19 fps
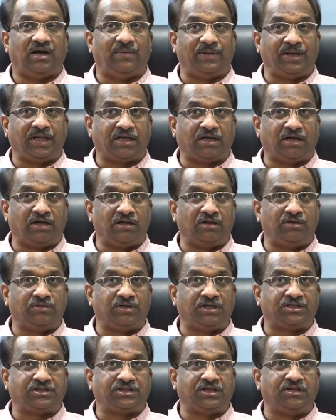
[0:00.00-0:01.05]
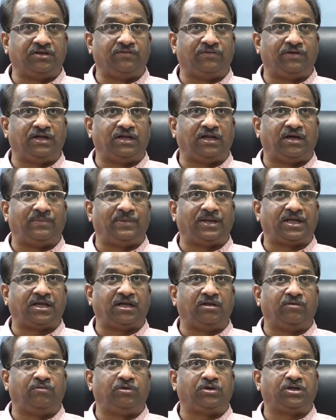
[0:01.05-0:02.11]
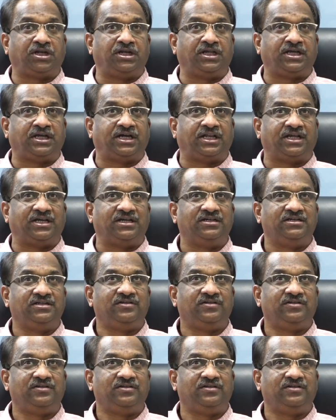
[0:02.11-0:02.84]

అమెరికాలో ఉన్న తెలుగు వాళ్ళ అమెరికాలో ఓటర్లు కారా